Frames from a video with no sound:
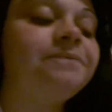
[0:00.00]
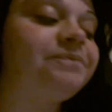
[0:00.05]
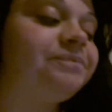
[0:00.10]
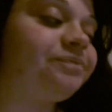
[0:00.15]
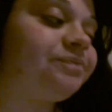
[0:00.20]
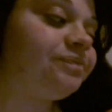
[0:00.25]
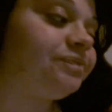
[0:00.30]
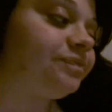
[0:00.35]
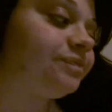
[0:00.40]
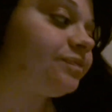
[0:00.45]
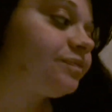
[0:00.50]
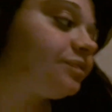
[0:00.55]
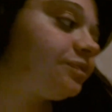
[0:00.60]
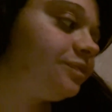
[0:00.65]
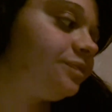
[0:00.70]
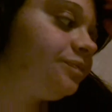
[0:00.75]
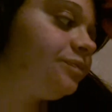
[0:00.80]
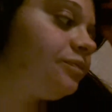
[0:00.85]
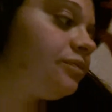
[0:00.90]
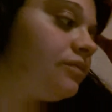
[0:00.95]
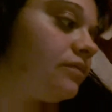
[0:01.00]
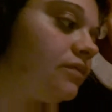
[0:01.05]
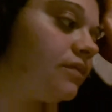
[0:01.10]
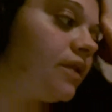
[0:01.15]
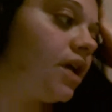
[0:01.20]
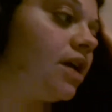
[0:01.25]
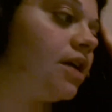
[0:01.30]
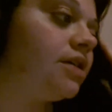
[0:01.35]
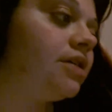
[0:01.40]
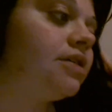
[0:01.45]
mm,
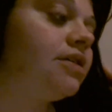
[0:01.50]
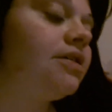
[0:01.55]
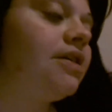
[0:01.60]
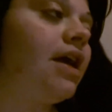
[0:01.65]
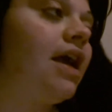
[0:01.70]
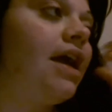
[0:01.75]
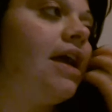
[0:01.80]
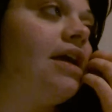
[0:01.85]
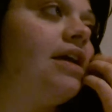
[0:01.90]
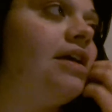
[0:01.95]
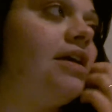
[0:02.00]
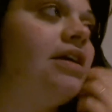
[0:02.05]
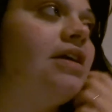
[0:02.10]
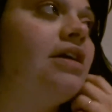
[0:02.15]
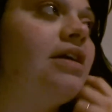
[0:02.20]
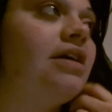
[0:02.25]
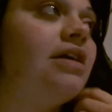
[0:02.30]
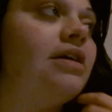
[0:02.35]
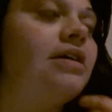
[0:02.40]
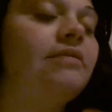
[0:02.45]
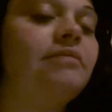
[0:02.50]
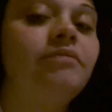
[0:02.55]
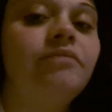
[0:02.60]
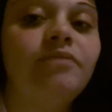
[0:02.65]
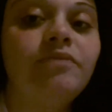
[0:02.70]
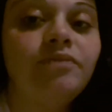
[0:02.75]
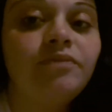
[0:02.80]
che eh,